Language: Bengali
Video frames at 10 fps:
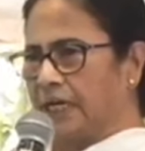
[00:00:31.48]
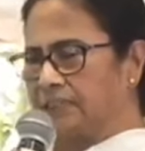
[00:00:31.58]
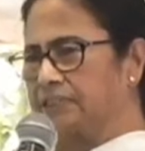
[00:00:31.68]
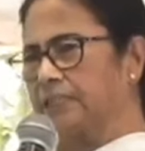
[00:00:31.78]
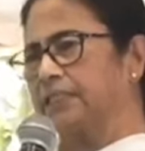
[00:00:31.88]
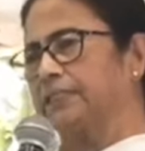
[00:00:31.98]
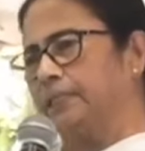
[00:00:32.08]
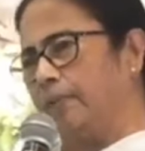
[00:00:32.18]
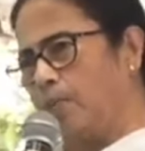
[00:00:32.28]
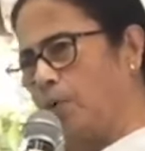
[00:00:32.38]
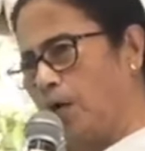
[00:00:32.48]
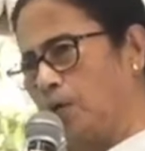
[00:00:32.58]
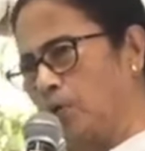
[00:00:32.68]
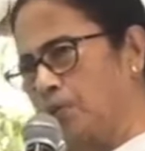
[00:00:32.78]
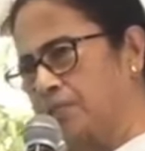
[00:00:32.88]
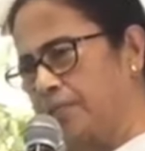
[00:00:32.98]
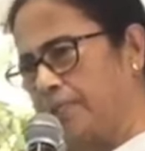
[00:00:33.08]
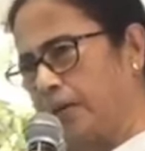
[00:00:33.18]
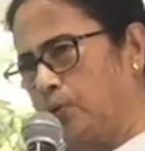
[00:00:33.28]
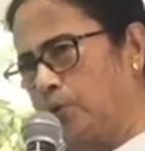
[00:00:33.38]
তার সাথে কি ব্যবহার করেছেন
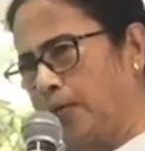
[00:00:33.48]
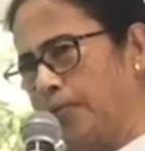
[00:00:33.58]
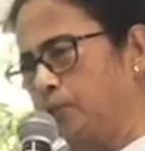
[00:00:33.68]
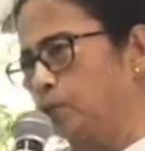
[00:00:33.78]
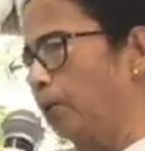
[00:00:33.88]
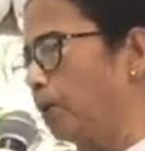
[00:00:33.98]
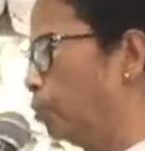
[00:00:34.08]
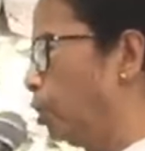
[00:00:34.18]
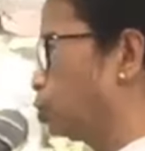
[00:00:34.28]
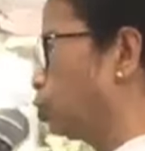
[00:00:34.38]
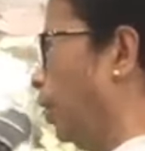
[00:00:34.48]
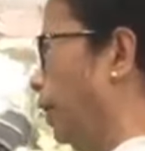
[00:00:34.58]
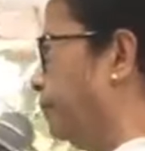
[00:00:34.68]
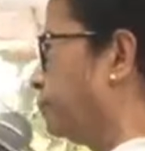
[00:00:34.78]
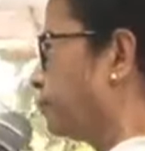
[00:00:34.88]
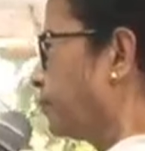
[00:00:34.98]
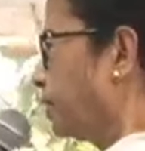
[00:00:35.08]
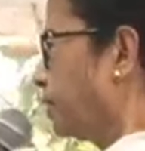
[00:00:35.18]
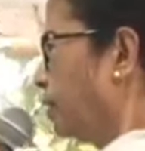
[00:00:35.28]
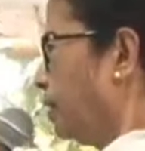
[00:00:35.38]
মাননীয় রাজ্যপাল মহাশয়
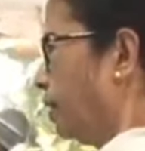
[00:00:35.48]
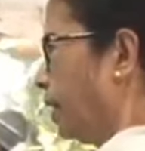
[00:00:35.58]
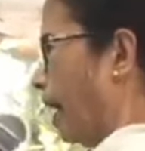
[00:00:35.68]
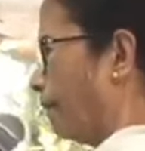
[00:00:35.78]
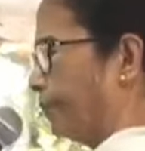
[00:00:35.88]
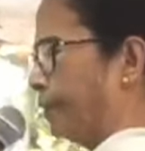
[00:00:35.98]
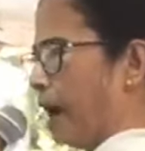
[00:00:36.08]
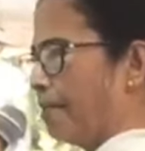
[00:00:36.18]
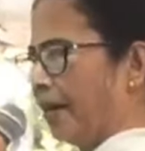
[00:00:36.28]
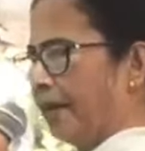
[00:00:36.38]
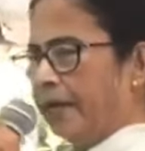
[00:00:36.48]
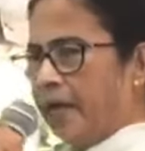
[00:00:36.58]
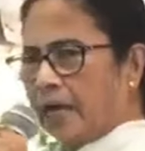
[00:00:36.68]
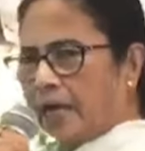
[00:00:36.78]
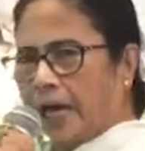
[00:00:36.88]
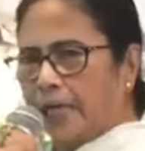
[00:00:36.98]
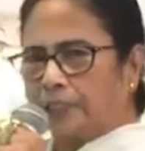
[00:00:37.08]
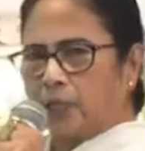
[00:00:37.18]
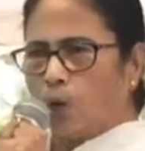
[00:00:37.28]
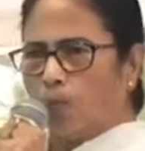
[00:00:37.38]
আপনি আমায়
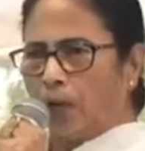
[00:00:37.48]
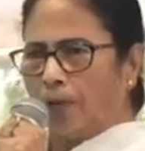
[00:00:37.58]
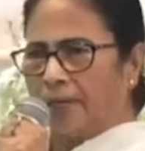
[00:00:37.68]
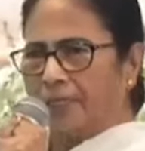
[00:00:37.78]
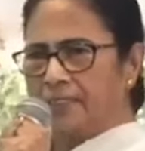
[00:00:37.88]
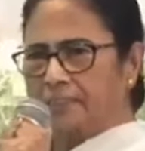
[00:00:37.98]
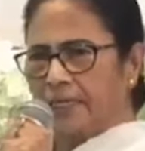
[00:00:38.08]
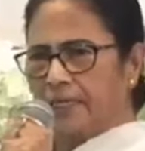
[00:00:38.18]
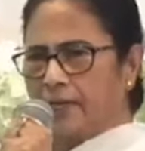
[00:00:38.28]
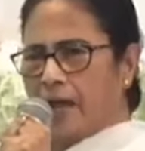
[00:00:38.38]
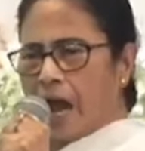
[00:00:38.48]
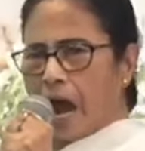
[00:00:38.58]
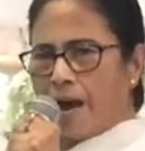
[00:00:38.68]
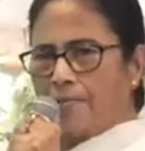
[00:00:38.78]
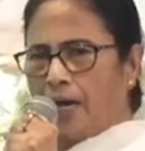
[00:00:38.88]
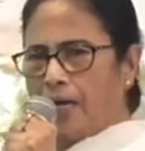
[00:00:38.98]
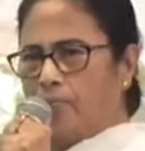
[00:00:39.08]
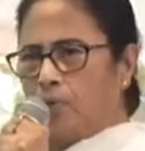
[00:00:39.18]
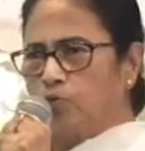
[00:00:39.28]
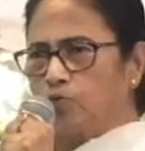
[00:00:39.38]
কালকেও বলে পাঠিয়েছেন আমার
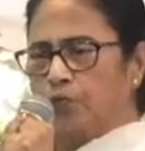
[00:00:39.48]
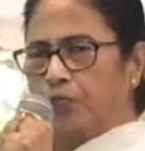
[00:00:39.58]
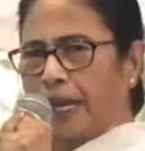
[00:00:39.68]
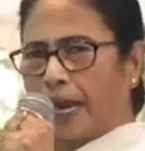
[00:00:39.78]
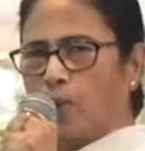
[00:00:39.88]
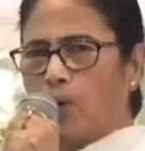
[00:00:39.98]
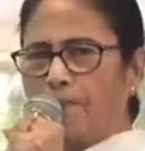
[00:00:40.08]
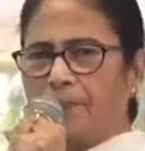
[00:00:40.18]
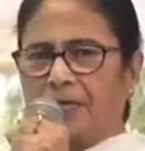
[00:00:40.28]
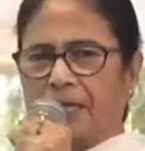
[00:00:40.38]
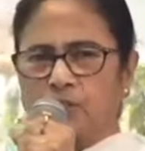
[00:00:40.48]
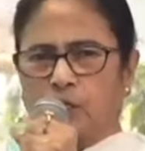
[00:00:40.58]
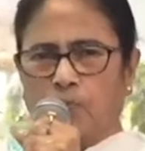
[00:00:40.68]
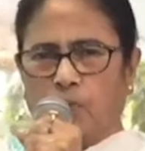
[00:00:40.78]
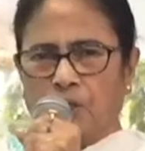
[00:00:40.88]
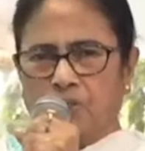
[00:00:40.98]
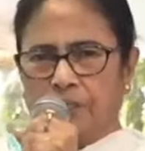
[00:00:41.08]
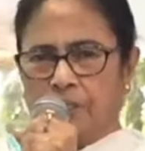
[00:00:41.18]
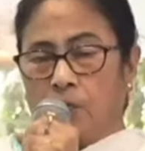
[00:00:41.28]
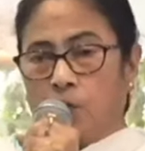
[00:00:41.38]
মন্ত্রী কেন আপনাকে সব
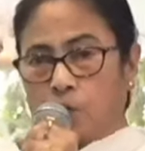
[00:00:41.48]
বলেছে